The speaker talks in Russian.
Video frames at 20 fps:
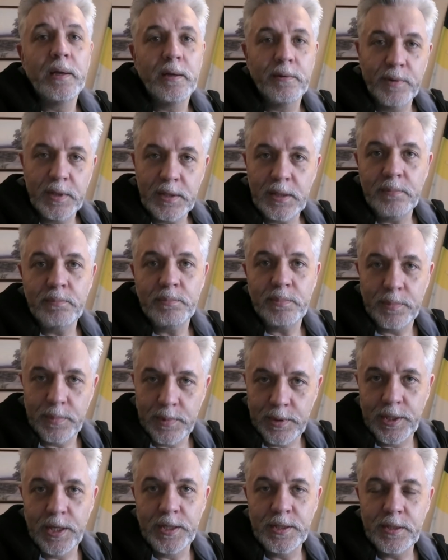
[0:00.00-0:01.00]
В этом
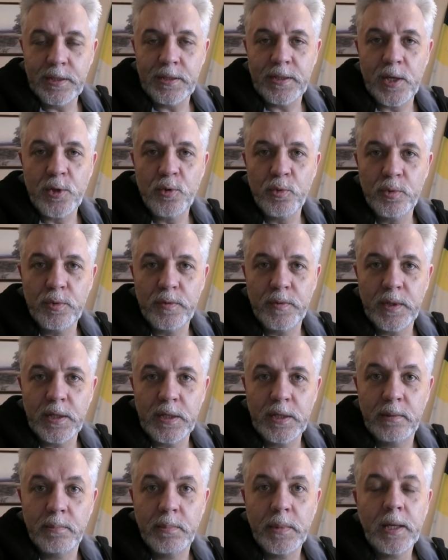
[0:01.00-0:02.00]
есть сочувствие
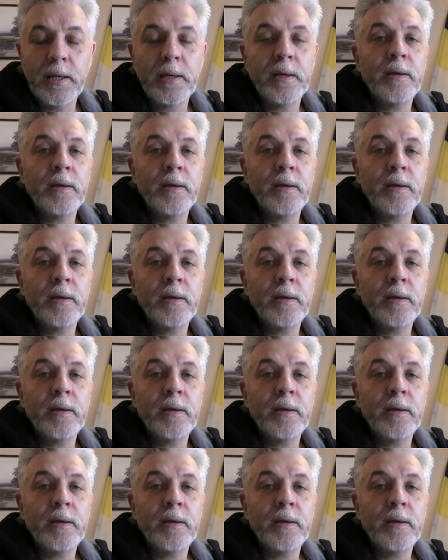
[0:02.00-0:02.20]
к ним.